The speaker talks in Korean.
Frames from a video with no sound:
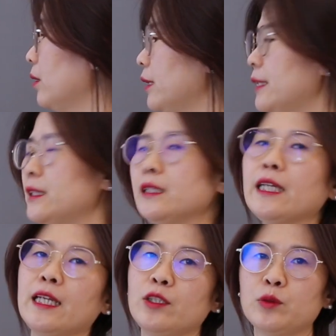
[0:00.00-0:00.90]

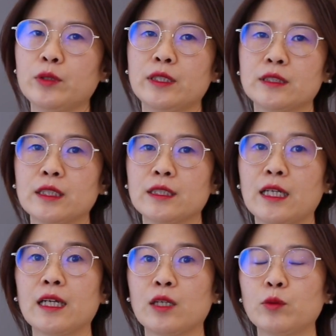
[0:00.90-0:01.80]
대칭이 아니어도
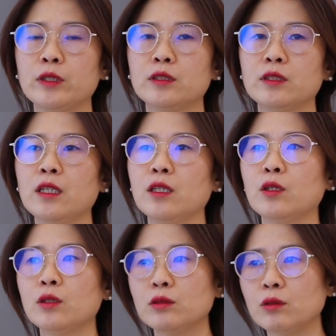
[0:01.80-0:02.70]
괜찮다라고 했는데
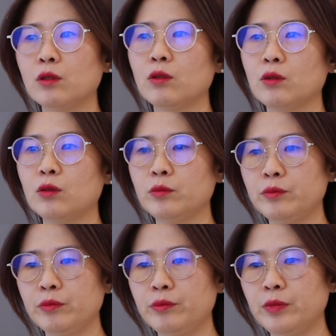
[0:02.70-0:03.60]
어,
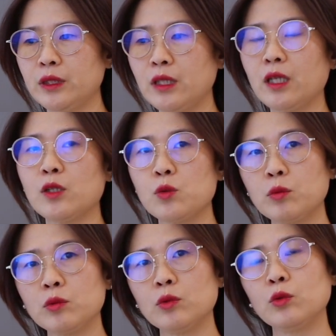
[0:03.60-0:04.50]
밑에가
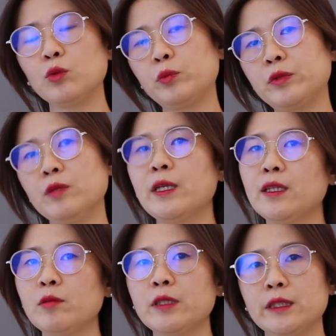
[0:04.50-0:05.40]
조금 높기만
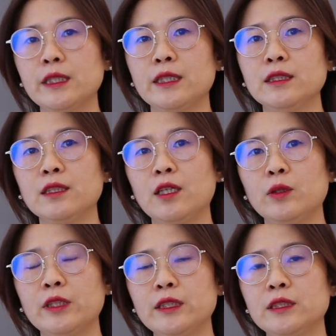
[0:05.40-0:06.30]
하면 되지
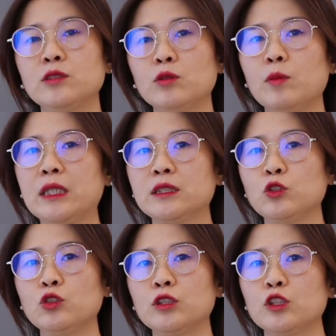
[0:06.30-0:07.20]
않을까요? 대칭으로
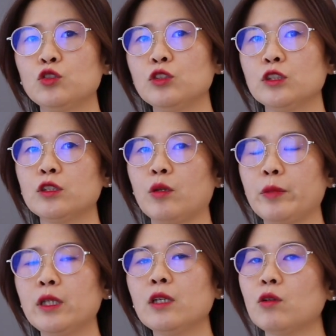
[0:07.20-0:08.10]
맞추는 게 수직이 더
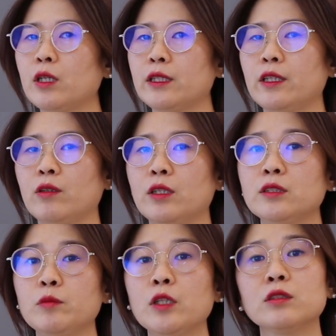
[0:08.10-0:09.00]
편할 것 같아요
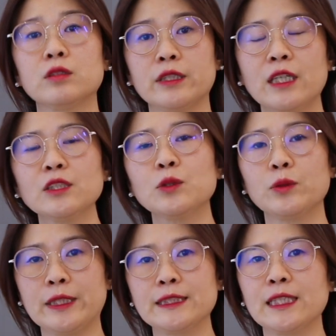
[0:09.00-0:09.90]
하지만 그렇게
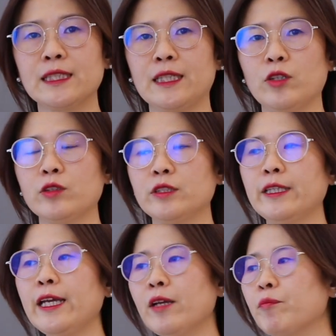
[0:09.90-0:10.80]
하셔도 괜찮아요
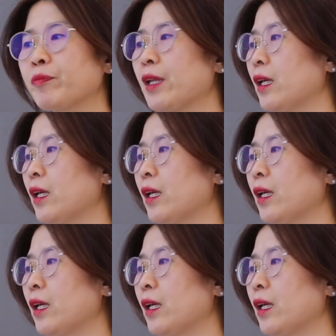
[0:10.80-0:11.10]
근데